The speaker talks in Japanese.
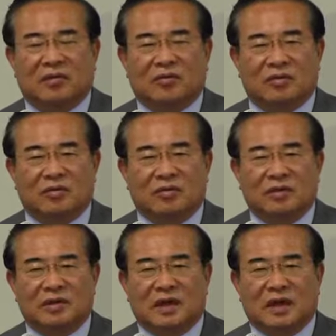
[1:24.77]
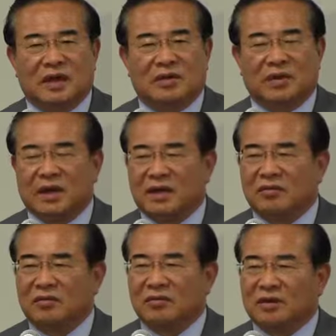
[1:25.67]
この消費税今上げ
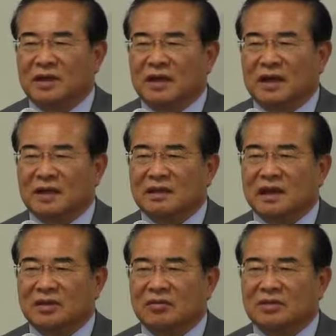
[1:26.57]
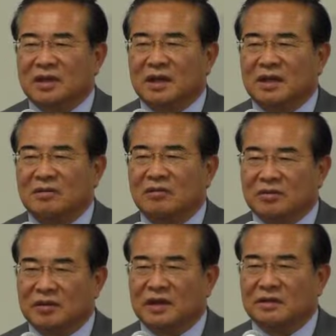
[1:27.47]
ることに反対をしている
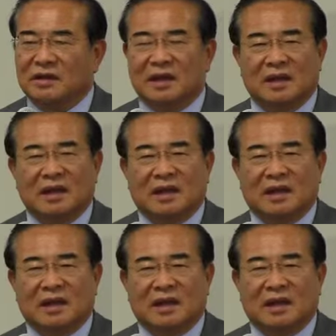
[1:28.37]
のにですね